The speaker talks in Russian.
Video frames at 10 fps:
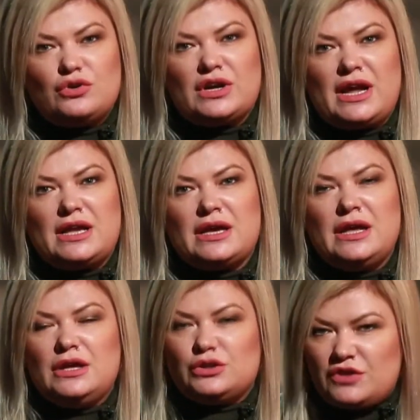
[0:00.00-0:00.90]
в Украине,
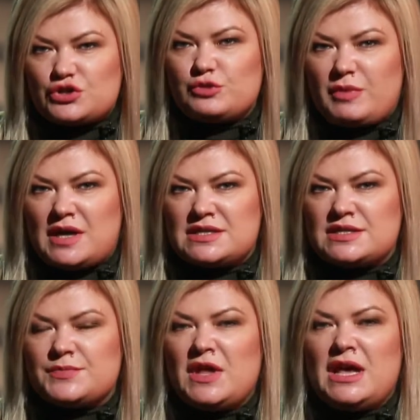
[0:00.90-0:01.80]
то вы
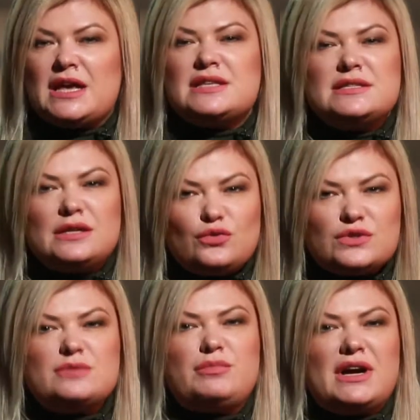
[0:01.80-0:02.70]
ошибаетесь. Эти
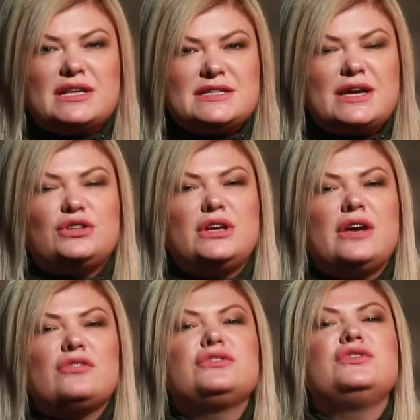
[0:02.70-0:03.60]
люди богатеют
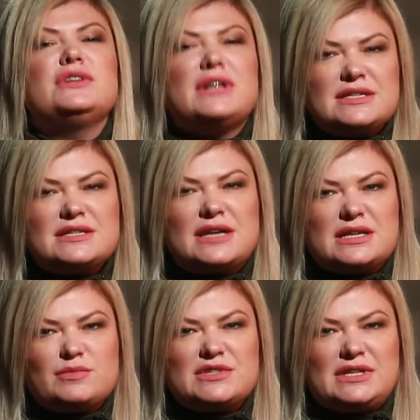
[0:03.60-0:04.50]
в 12
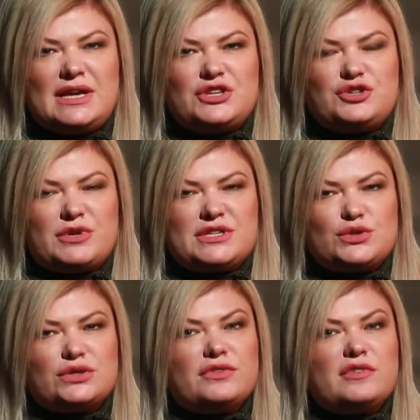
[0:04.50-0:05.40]
раз быстрее, чем
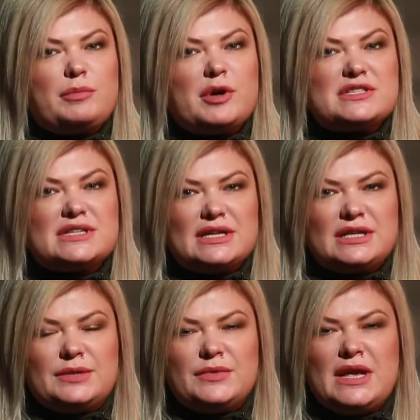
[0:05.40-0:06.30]
растет ВВП
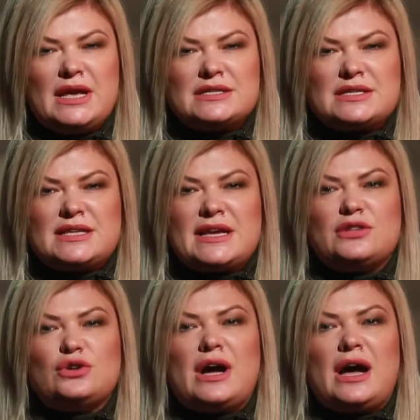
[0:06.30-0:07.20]
страны.
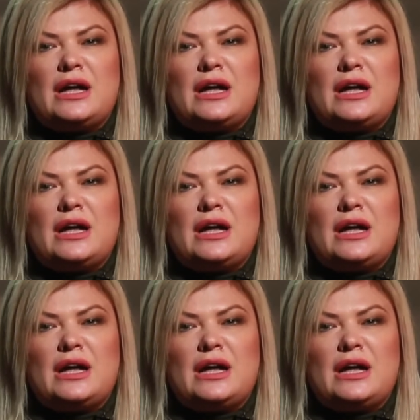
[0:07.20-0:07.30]
Состояние только